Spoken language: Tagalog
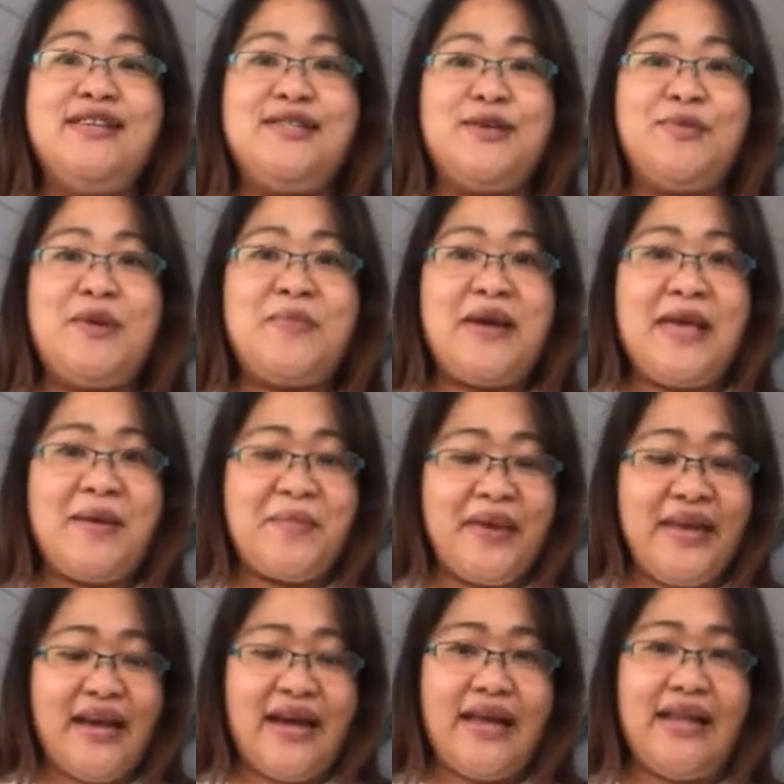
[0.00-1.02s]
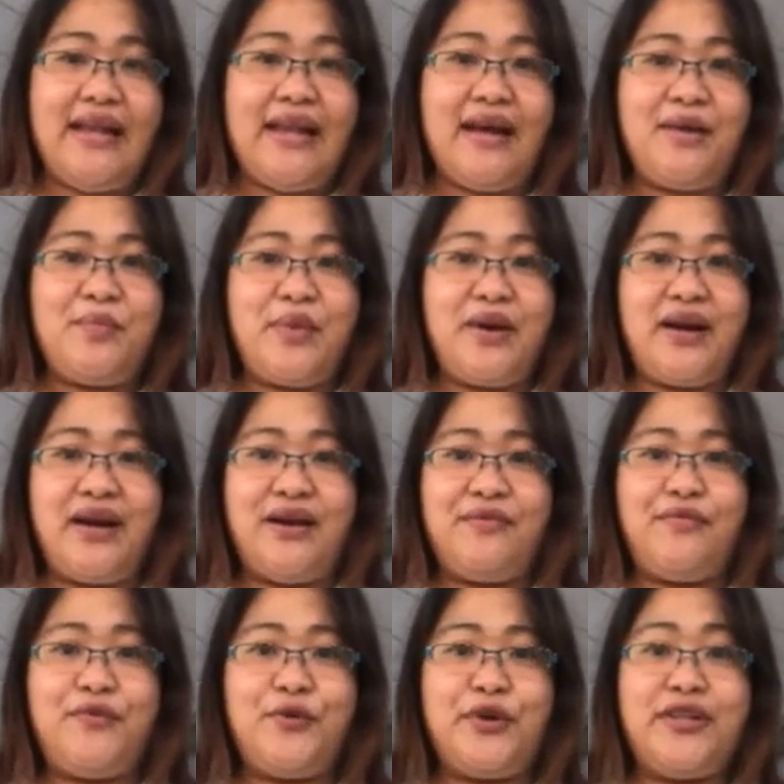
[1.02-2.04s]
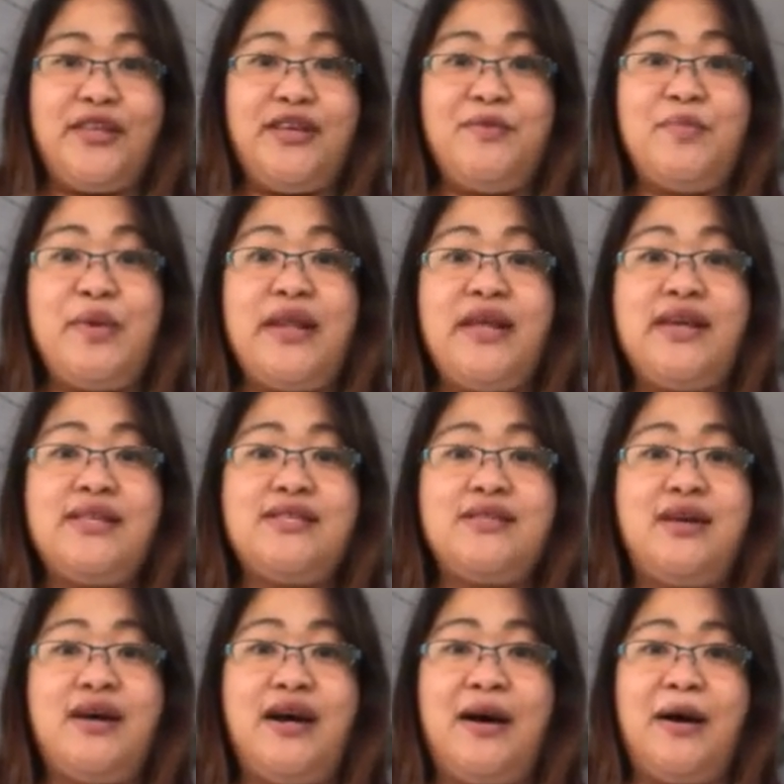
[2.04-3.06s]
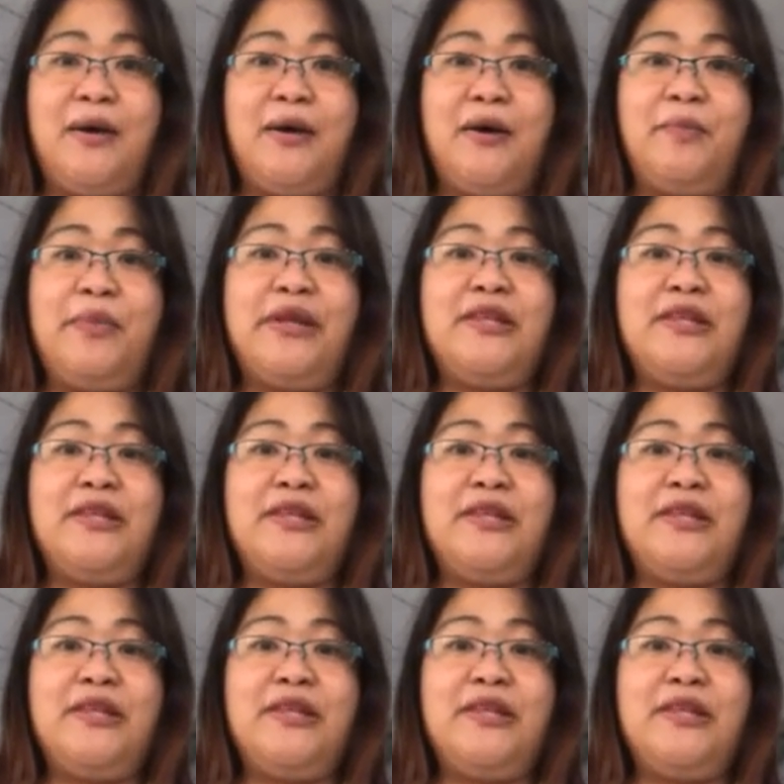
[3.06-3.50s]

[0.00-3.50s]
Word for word: So mamaya-maya lang mga 40 minutes, uh,